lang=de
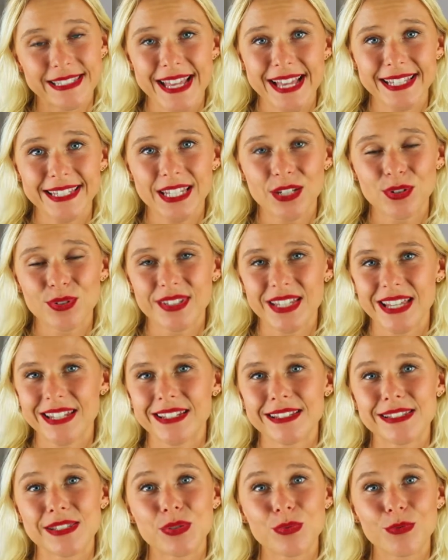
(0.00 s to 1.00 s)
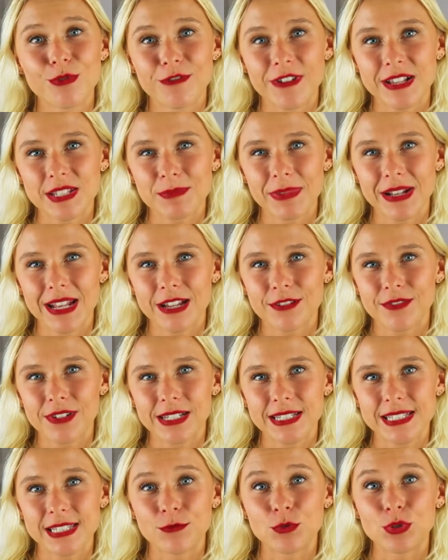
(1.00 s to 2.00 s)
sagt der Dozent, es ist unfassbar
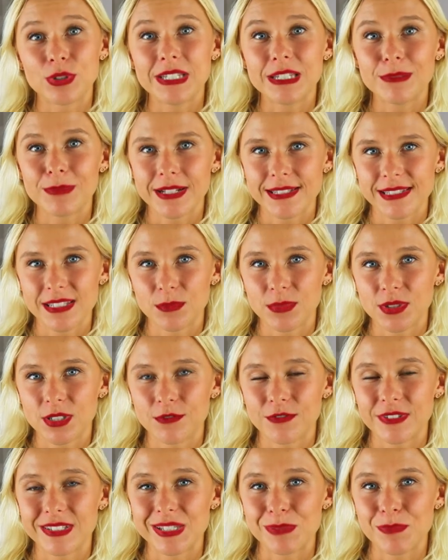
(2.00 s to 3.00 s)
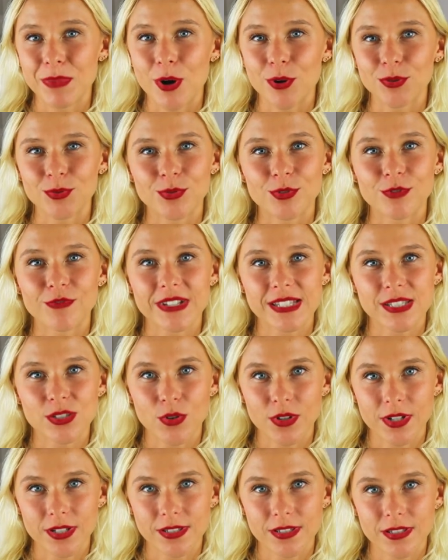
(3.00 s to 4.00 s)
langweilig, sie wird niemals damit gewinnen, sie braucht irgendwas
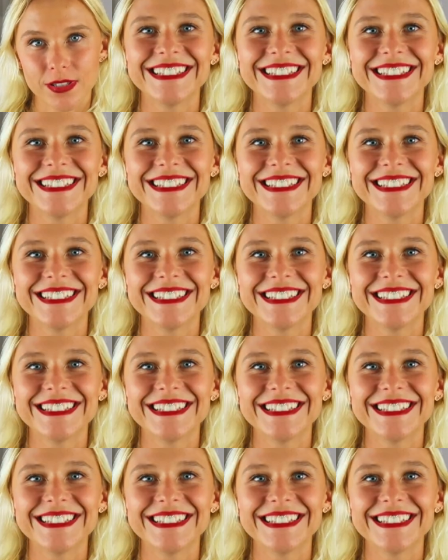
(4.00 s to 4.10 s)
Neues.